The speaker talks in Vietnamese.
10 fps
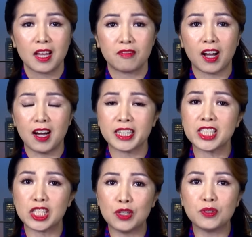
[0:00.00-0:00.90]
Và ở cái
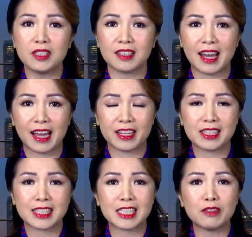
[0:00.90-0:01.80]
chiều ngược lại
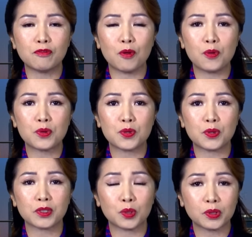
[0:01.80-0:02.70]
đó, chính phủ
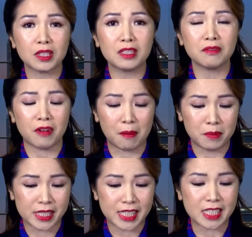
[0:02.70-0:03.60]
của Thủ tướng Phạm
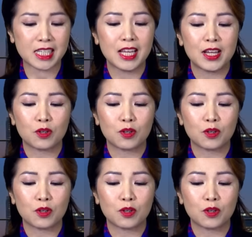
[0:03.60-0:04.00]
Minh Chính